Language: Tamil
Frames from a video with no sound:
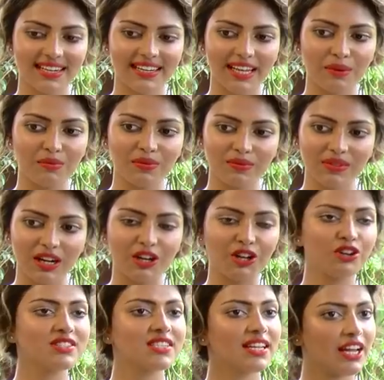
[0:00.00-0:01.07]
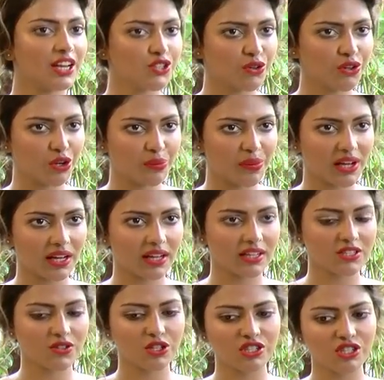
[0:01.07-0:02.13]
சில டைம் கண்டினியூஸாக நைட் ஷூட் இருப்பாங்க
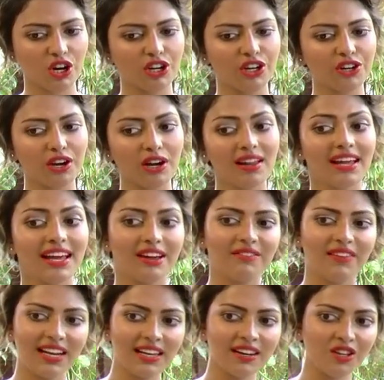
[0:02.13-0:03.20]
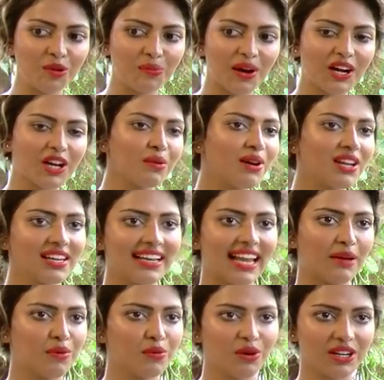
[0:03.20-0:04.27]
ஸோ இட் இஸ் நாட் அட் ஆல் வெளியிலிருந்து பார்க்குற மாதிரி
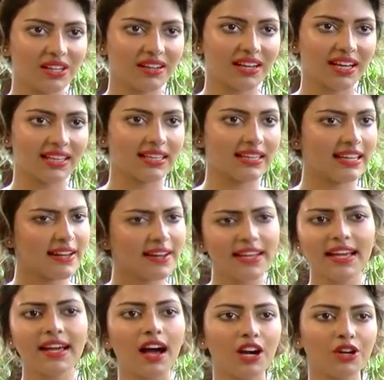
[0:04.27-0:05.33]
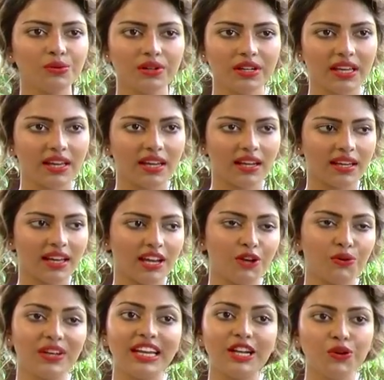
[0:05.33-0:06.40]
கிளாமர் மட்டும் கிடையாது நிறைய ஹார்ட் ஒர்க்கிங் இருக்குது அண்ட்
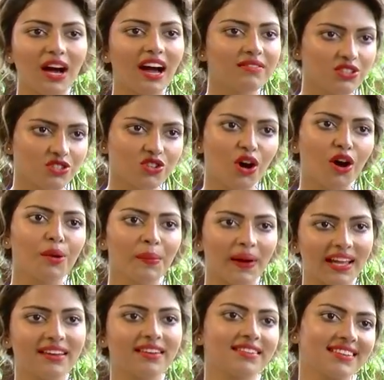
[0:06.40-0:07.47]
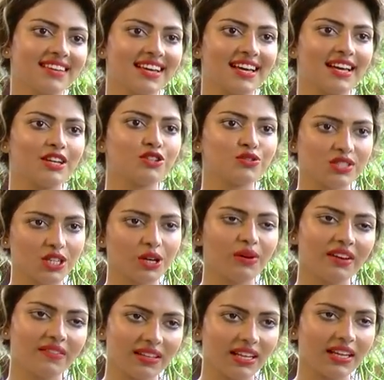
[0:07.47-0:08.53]
யூ நீட் டு ஹாவ் அ ஸ்ட்ராங் மைண்ட் to
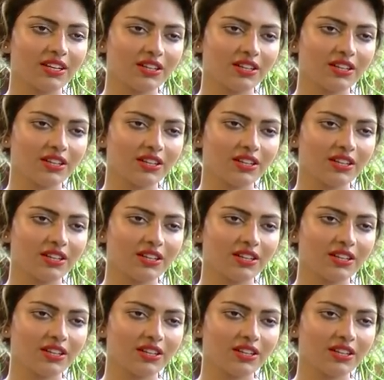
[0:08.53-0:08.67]
survive in the